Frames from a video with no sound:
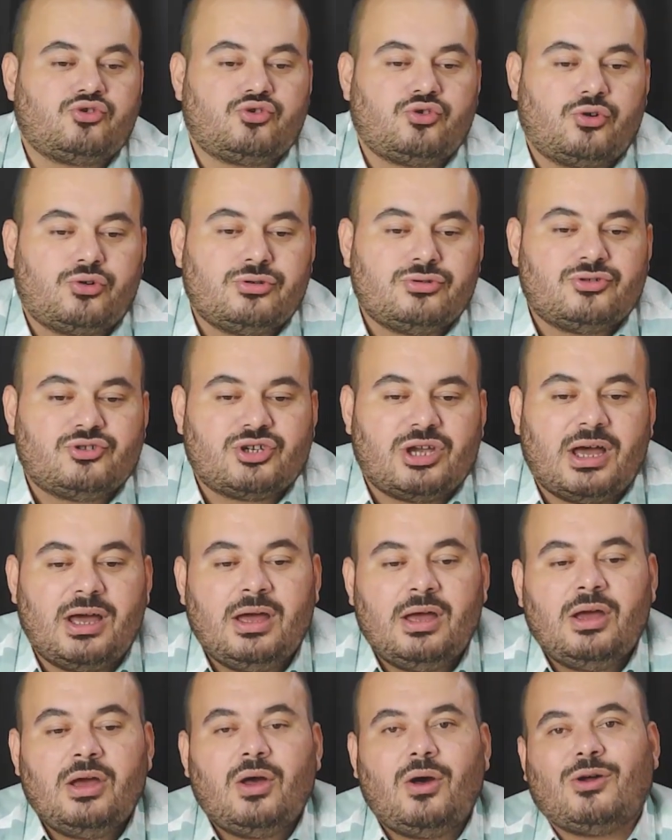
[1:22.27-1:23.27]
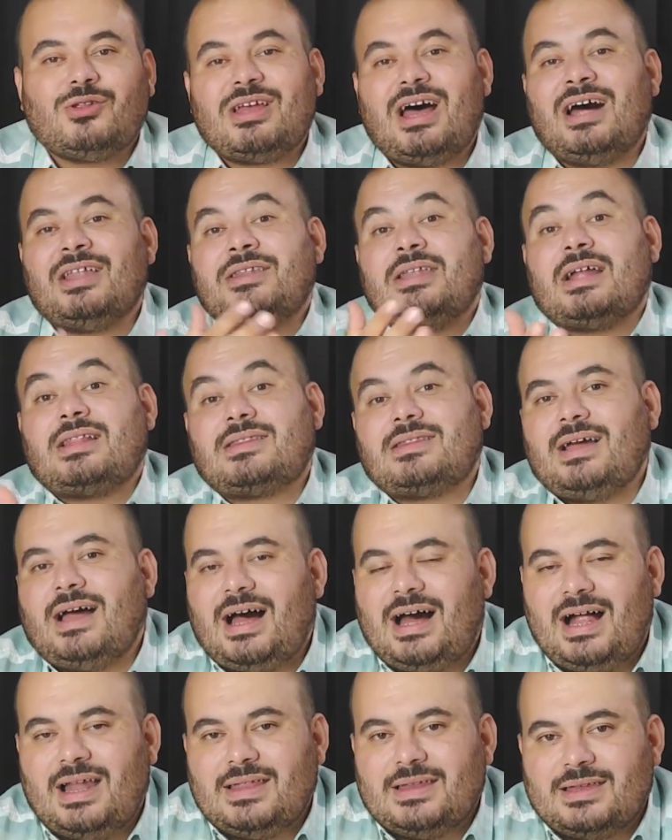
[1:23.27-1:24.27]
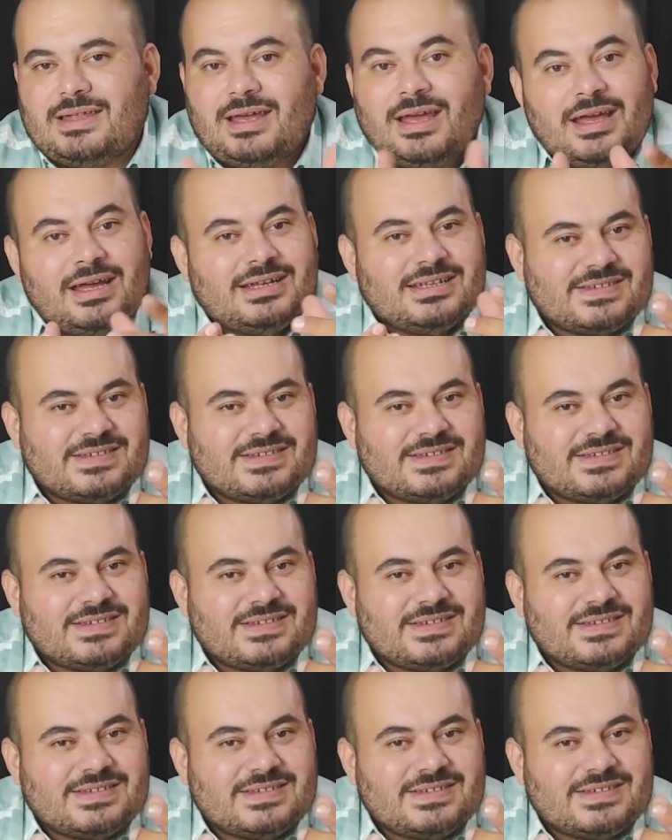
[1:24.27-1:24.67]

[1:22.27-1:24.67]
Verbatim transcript: sorunca o da anlattı halini.